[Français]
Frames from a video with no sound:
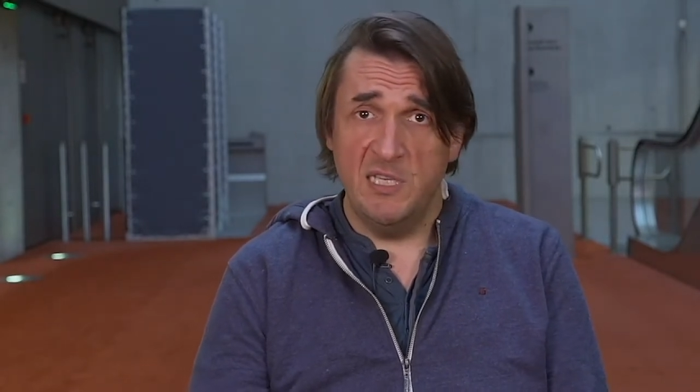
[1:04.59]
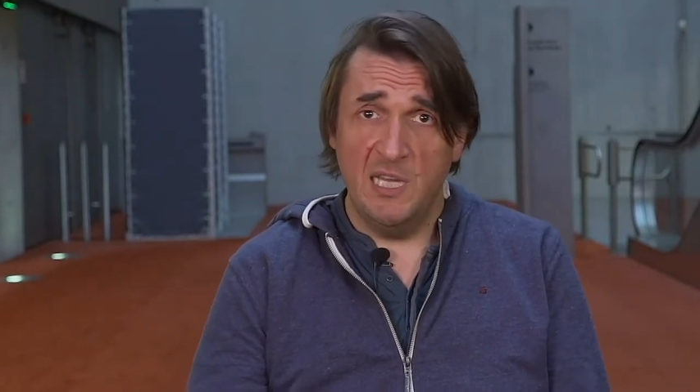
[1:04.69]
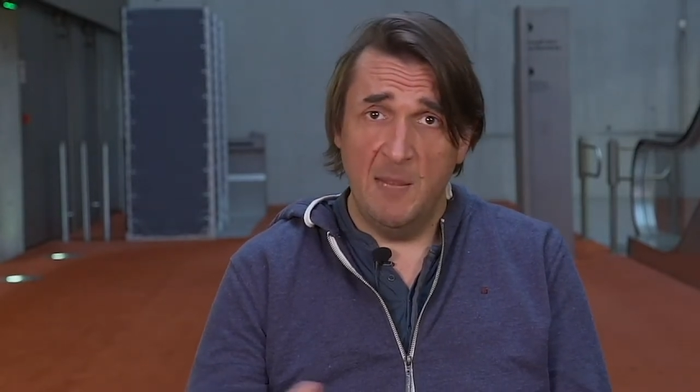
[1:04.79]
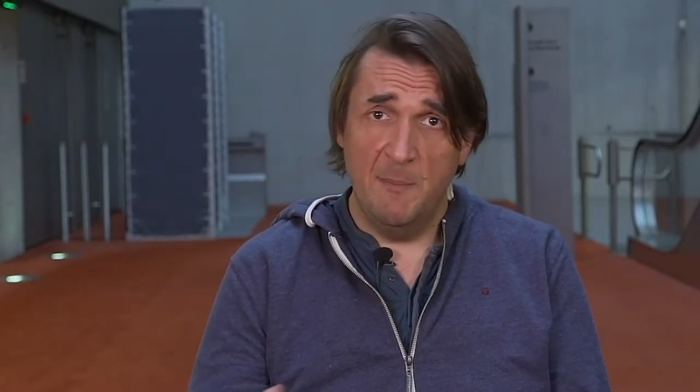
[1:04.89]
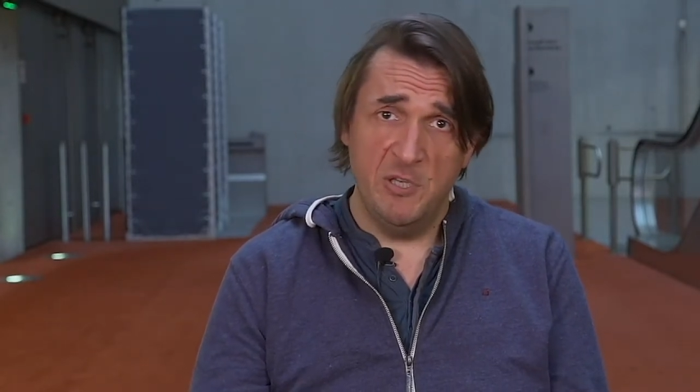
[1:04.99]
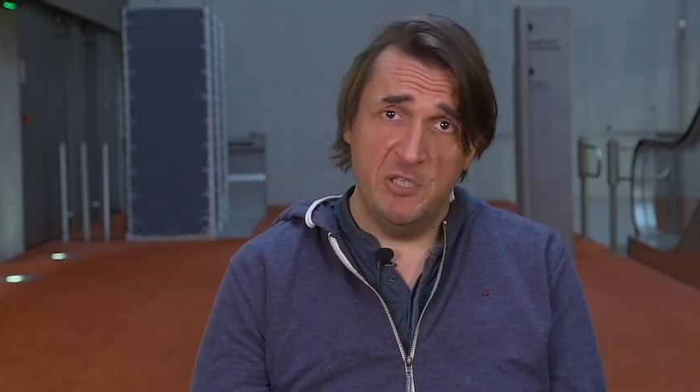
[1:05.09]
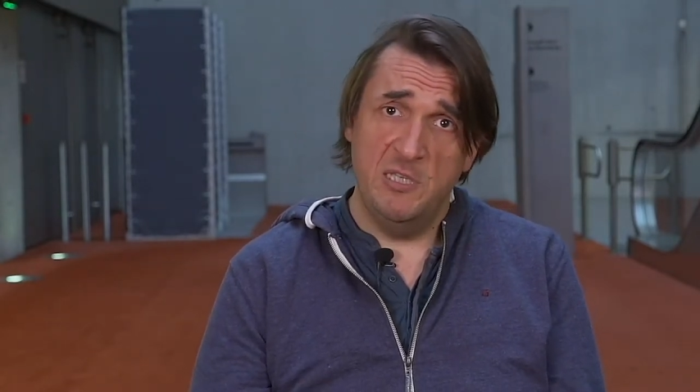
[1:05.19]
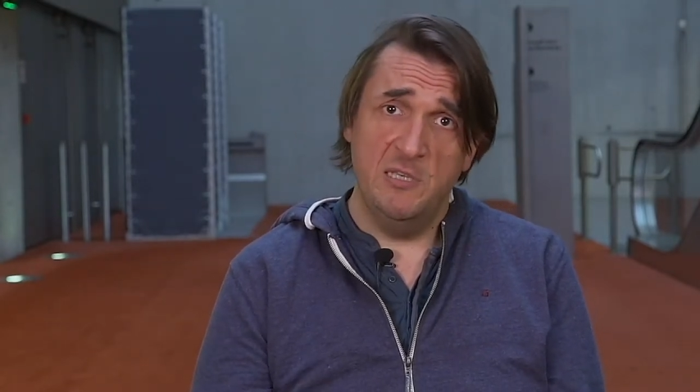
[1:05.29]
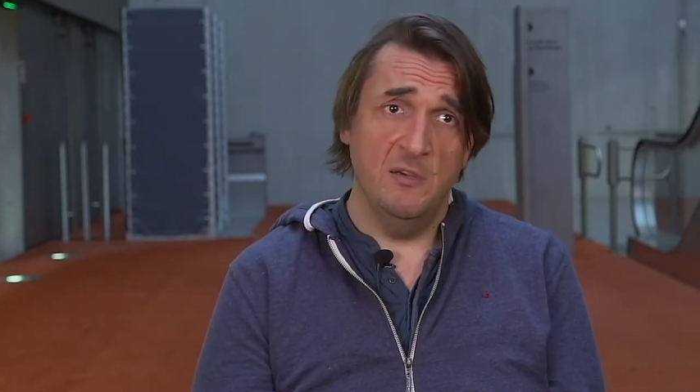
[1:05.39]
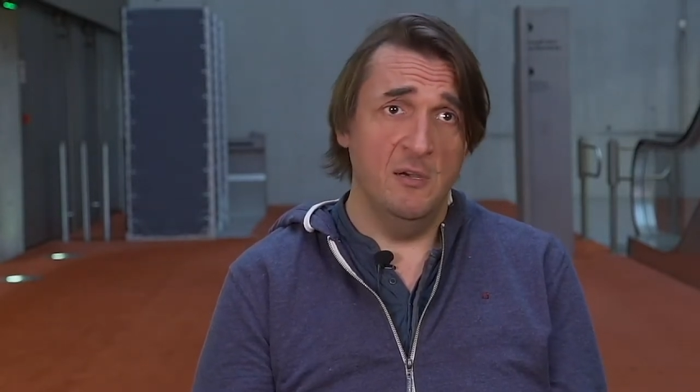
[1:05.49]
il y a de la
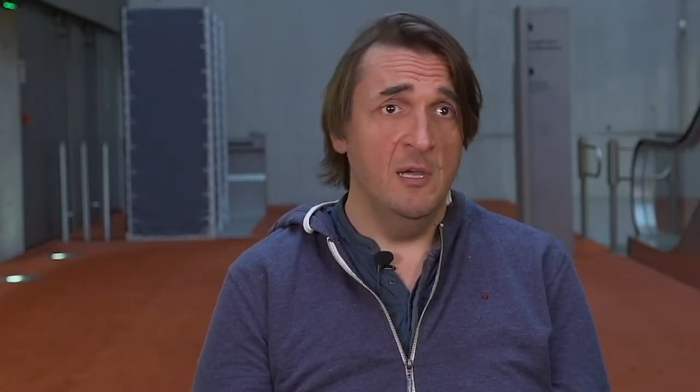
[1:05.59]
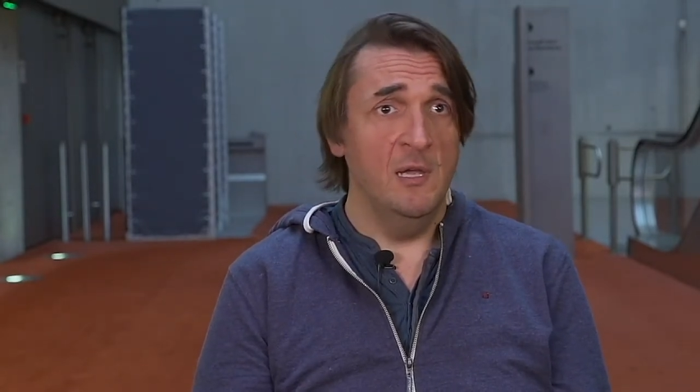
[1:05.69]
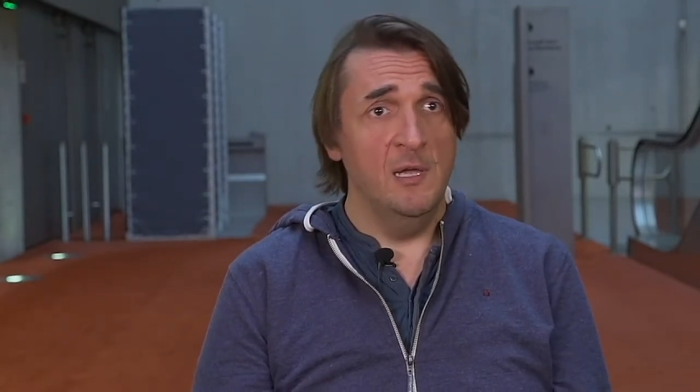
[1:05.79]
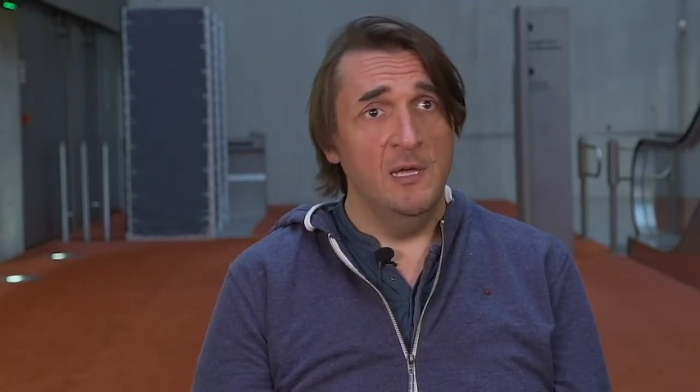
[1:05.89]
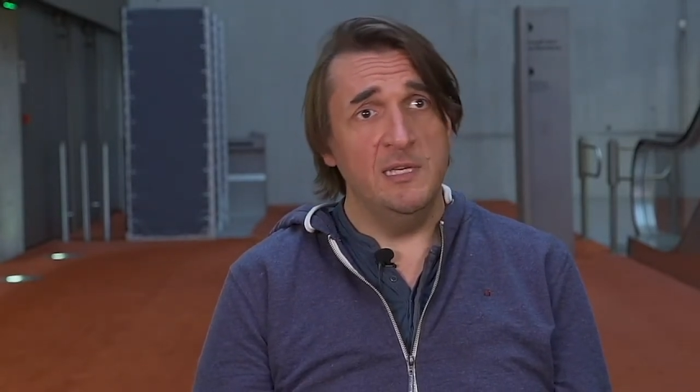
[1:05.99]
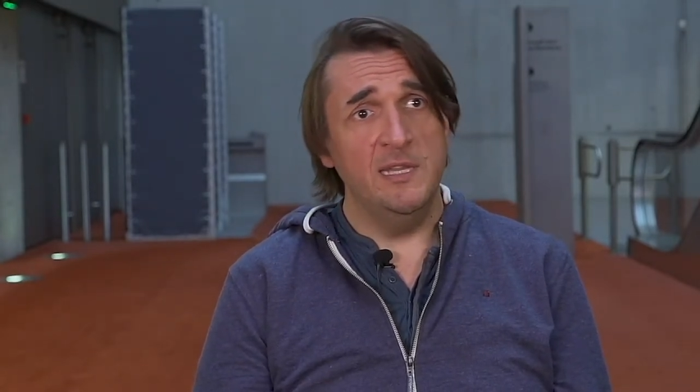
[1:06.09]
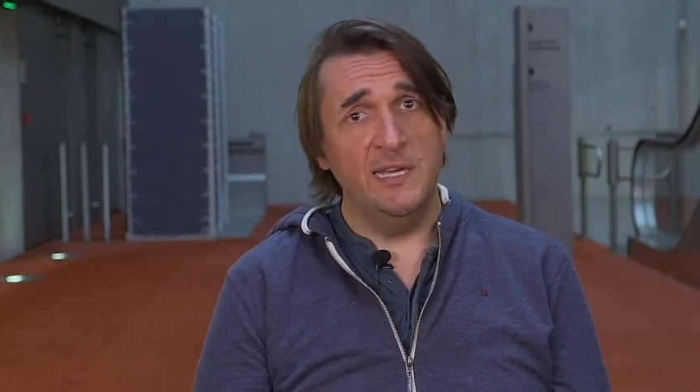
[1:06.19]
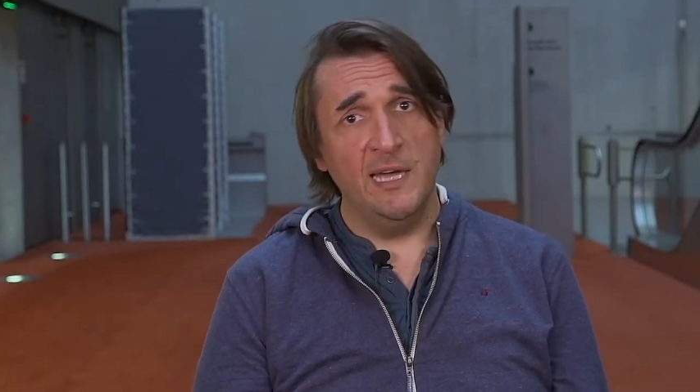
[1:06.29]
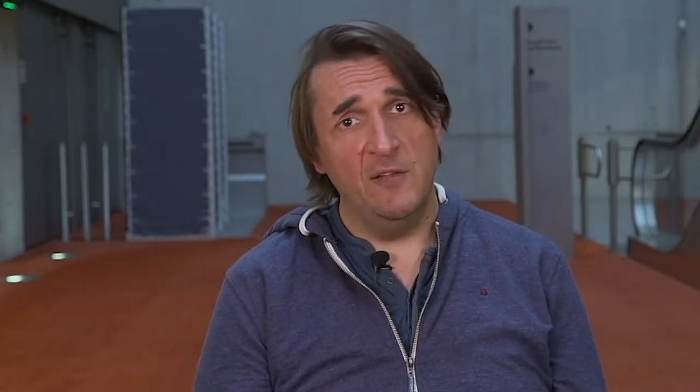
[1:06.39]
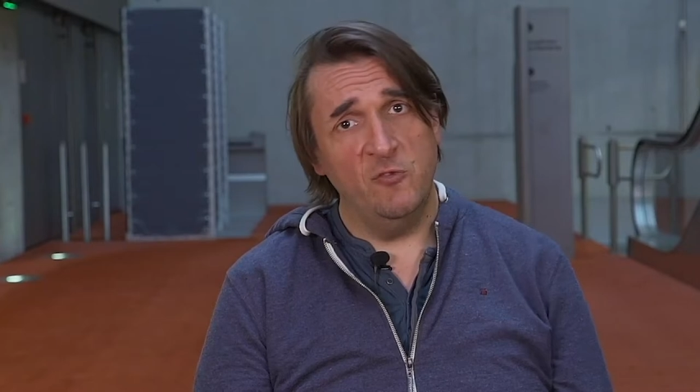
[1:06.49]
magie, il y a des
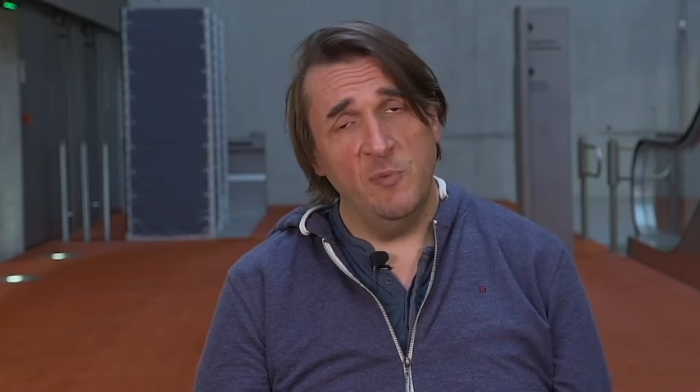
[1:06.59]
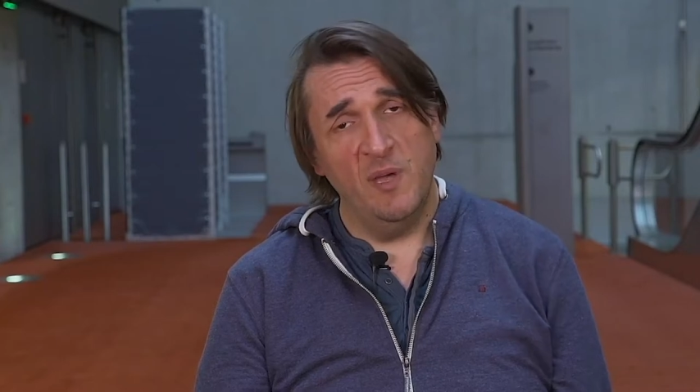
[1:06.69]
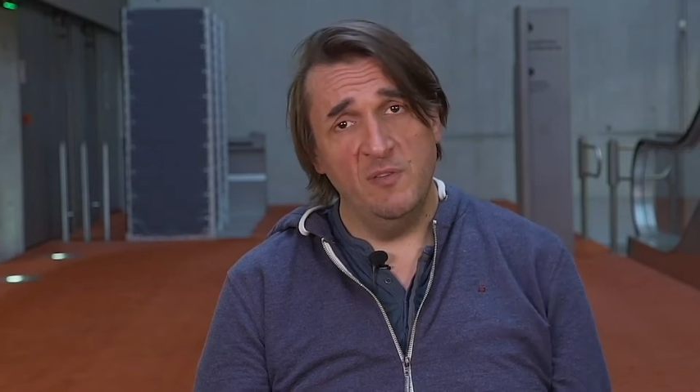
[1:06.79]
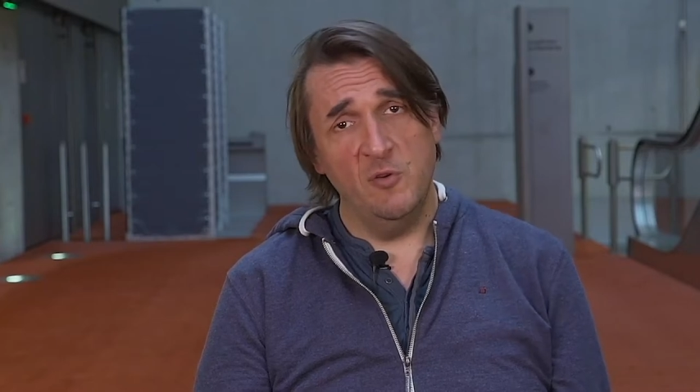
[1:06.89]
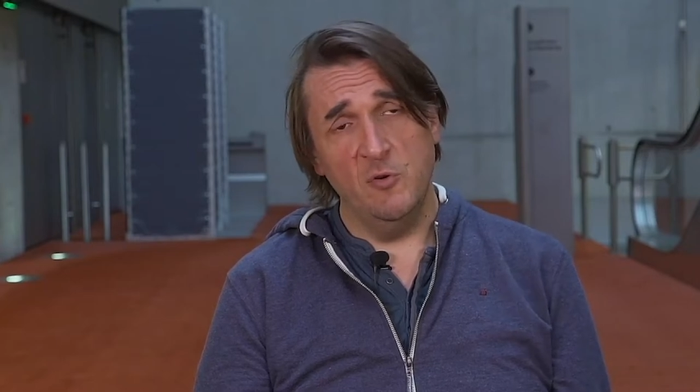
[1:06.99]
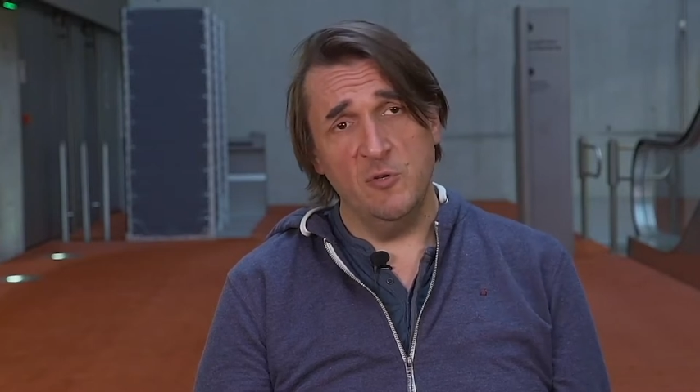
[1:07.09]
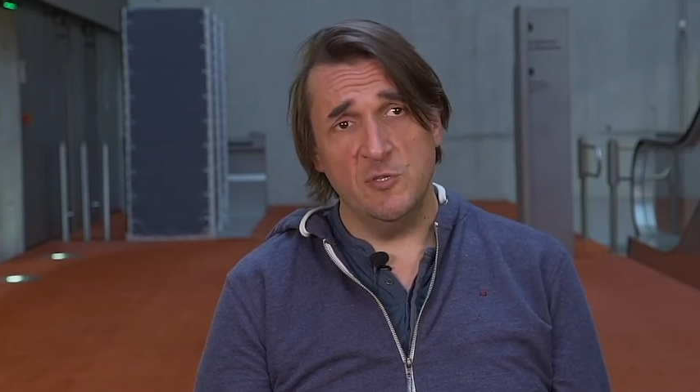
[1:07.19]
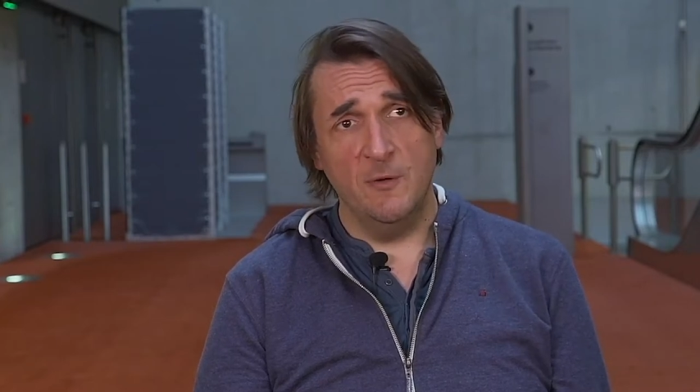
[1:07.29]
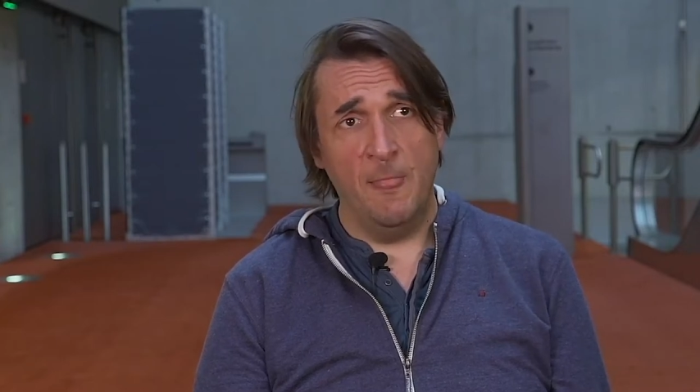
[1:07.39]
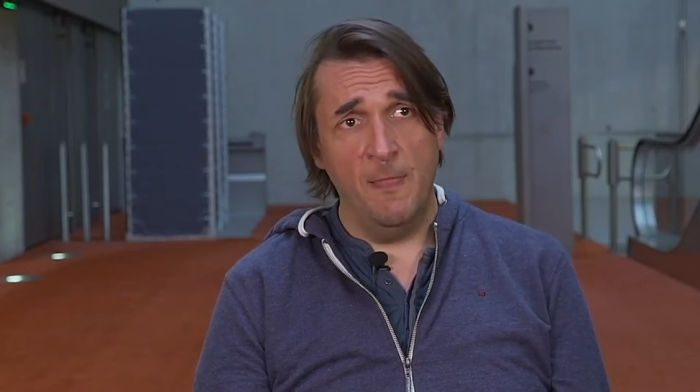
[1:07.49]
créatures merveilleuses.